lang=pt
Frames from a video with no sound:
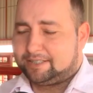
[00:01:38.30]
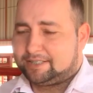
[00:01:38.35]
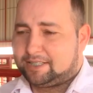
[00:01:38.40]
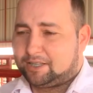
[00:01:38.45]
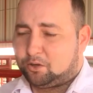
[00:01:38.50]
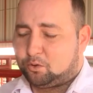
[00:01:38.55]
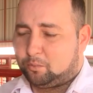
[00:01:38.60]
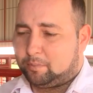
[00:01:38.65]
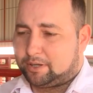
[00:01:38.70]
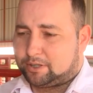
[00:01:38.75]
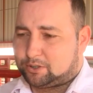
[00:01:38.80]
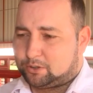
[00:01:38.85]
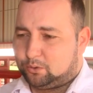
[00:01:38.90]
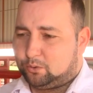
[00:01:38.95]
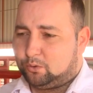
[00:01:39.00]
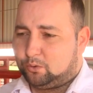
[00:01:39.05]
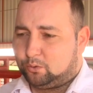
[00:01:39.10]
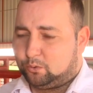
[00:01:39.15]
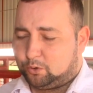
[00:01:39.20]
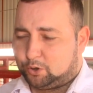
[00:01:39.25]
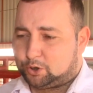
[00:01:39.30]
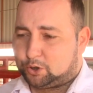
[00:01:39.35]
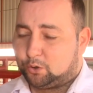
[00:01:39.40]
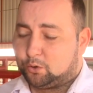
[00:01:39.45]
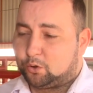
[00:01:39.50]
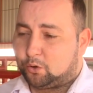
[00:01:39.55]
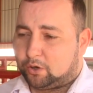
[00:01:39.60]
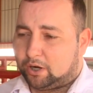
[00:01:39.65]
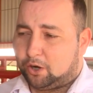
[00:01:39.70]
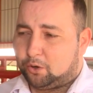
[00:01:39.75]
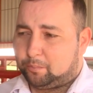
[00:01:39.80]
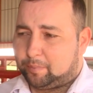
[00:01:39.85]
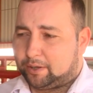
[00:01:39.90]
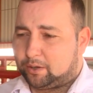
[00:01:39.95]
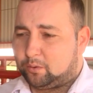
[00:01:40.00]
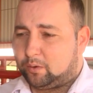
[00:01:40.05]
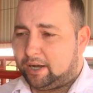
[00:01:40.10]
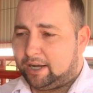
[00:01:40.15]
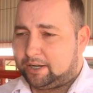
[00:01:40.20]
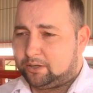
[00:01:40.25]
Desde que começou o show rural
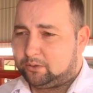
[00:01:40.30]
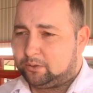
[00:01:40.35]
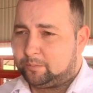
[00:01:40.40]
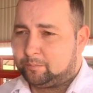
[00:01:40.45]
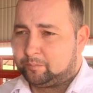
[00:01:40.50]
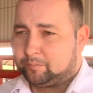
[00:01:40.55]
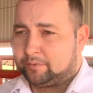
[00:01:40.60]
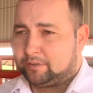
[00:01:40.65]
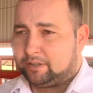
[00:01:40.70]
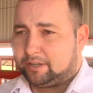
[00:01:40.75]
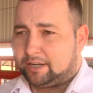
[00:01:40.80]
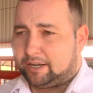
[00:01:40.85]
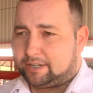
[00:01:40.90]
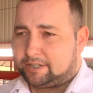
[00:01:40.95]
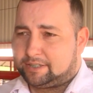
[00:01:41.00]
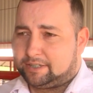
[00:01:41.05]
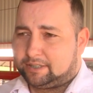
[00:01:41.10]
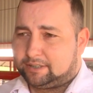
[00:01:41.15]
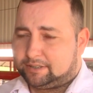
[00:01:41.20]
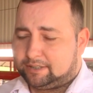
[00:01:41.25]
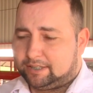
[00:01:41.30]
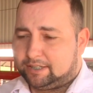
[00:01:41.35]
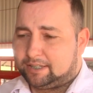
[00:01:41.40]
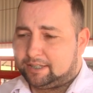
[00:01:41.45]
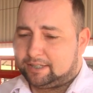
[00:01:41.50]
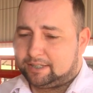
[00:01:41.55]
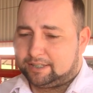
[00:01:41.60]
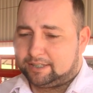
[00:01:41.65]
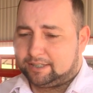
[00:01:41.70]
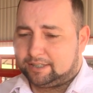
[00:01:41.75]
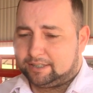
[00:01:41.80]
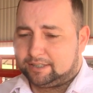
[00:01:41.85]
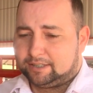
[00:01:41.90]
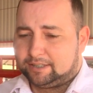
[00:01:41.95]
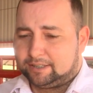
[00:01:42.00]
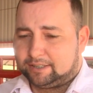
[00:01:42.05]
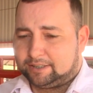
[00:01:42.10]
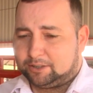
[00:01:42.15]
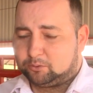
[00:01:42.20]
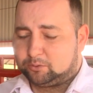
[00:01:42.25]
pecuário, a gente eh,
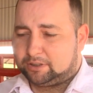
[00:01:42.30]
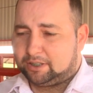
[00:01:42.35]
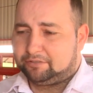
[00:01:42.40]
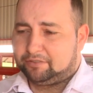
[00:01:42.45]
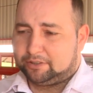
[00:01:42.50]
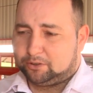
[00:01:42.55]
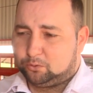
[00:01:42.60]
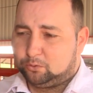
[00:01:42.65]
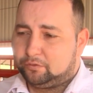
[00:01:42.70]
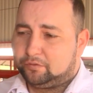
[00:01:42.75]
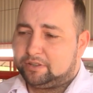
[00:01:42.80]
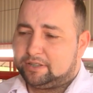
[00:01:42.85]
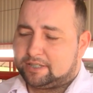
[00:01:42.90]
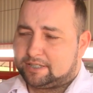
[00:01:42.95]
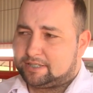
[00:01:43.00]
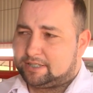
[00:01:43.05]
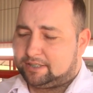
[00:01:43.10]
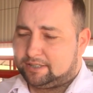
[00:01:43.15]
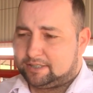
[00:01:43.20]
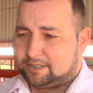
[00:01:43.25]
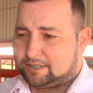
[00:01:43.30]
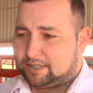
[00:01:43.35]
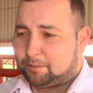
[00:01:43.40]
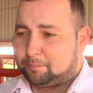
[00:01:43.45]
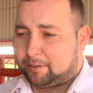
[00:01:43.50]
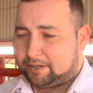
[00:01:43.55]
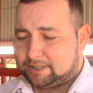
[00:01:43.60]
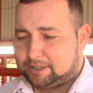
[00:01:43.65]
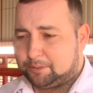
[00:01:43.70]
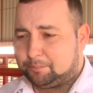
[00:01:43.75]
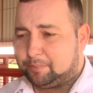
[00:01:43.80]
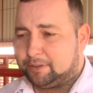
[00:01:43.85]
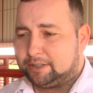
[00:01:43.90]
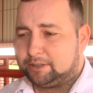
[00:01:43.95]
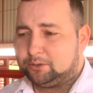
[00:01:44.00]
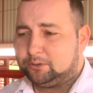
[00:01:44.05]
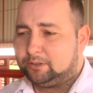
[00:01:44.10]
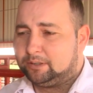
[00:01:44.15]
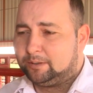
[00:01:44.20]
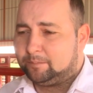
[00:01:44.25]
não teve dúvidas em estar
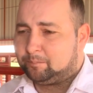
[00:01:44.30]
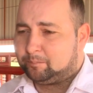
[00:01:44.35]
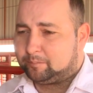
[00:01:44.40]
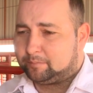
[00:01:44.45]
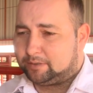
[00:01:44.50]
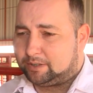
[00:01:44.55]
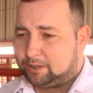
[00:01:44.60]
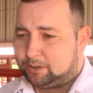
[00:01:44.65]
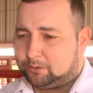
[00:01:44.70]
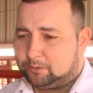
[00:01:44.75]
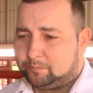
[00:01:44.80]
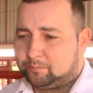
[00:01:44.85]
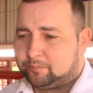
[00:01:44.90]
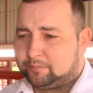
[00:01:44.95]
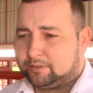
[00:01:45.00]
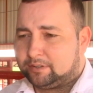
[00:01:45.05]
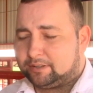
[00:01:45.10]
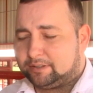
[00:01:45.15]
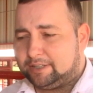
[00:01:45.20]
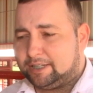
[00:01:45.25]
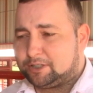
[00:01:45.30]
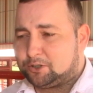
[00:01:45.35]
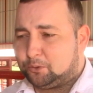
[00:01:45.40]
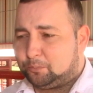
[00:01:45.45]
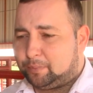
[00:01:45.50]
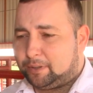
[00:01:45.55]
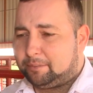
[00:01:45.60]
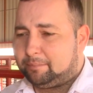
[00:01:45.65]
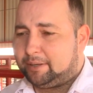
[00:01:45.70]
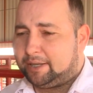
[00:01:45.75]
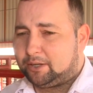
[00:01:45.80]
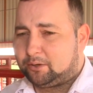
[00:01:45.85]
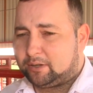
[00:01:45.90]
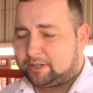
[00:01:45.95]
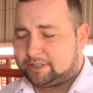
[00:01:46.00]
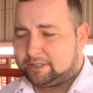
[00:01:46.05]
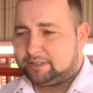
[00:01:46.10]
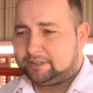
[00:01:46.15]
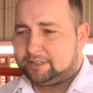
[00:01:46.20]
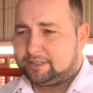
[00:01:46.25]
participando. Então, desde o primeiro
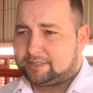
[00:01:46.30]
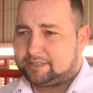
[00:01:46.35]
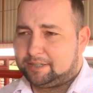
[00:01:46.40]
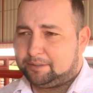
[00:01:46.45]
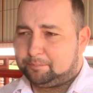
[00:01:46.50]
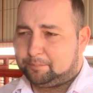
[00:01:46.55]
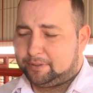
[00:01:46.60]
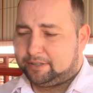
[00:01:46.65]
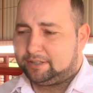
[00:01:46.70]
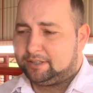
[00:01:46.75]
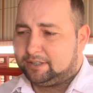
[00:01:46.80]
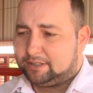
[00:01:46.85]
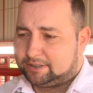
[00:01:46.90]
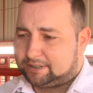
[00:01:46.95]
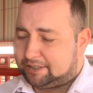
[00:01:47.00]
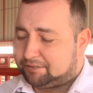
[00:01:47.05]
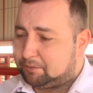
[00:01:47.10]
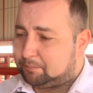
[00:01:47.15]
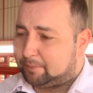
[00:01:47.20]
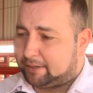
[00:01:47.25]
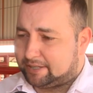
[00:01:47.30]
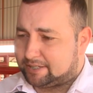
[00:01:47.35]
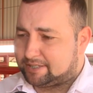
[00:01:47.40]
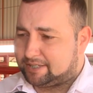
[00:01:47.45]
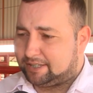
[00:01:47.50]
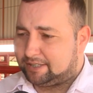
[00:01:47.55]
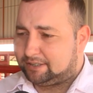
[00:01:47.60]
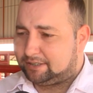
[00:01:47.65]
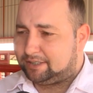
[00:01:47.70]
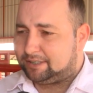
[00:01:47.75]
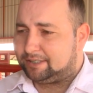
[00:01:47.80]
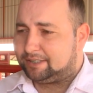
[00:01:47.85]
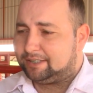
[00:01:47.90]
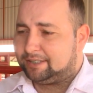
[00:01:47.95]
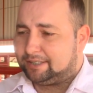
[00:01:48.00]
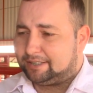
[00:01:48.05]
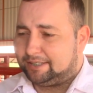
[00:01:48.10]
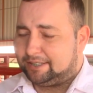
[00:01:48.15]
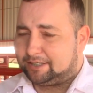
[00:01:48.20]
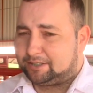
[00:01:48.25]
a gente sempre teve presente
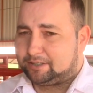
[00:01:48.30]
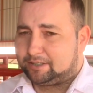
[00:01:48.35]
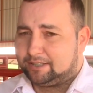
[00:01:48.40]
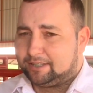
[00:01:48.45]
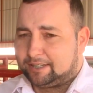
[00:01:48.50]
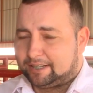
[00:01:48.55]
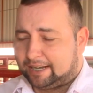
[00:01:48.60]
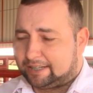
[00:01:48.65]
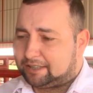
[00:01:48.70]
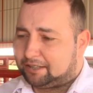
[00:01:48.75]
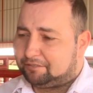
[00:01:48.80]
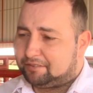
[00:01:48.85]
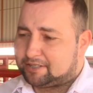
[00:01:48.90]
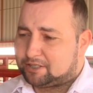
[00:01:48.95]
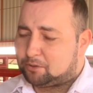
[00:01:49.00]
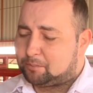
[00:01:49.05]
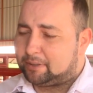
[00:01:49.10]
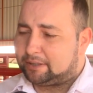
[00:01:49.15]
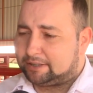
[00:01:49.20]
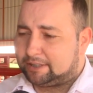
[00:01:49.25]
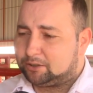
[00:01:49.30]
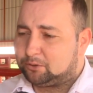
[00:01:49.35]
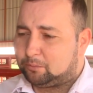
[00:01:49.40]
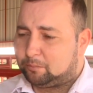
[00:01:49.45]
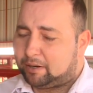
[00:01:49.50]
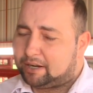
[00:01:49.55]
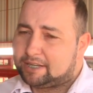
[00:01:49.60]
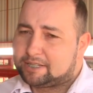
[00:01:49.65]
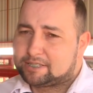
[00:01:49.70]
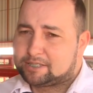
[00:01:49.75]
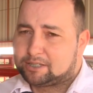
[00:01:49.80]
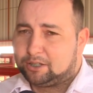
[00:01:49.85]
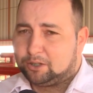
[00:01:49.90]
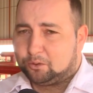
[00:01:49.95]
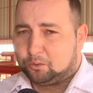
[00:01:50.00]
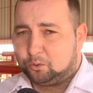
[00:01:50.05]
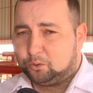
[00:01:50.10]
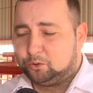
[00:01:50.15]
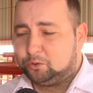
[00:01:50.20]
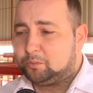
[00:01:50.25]
e cada vez aumentando mais
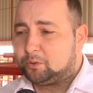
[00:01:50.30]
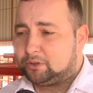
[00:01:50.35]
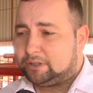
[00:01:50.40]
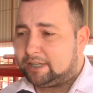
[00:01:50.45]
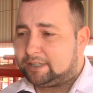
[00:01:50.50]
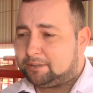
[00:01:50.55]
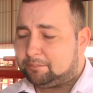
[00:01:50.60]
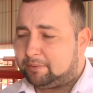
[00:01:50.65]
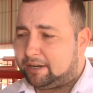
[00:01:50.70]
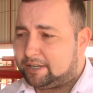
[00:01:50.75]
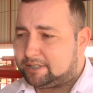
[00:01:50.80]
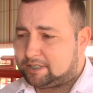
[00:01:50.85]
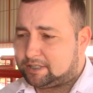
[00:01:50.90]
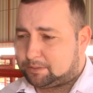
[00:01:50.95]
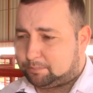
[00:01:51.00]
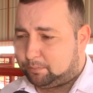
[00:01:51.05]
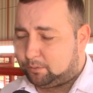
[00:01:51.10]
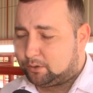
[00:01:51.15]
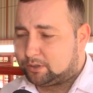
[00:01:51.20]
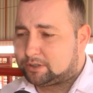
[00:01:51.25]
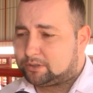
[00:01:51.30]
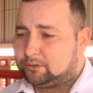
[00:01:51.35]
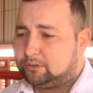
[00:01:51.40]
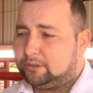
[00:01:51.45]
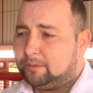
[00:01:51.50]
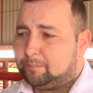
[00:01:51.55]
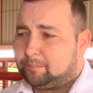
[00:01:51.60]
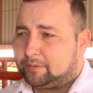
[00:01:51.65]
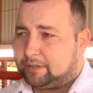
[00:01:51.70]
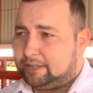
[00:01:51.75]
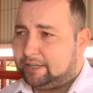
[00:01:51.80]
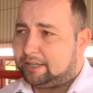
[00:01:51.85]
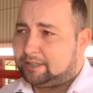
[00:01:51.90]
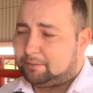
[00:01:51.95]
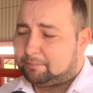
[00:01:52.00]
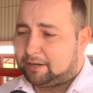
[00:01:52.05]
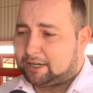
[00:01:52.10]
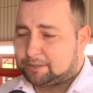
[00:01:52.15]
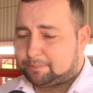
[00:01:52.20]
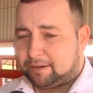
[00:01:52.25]
o número de animais exposto e
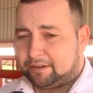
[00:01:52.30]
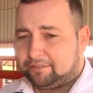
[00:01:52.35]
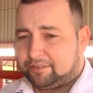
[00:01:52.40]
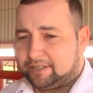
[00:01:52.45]
animais para